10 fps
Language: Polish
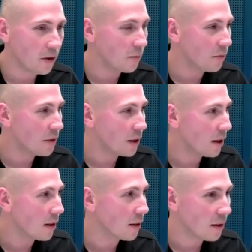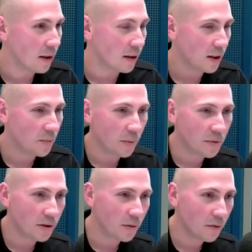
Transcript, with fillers: I on mówi tak, a teraz pomyśl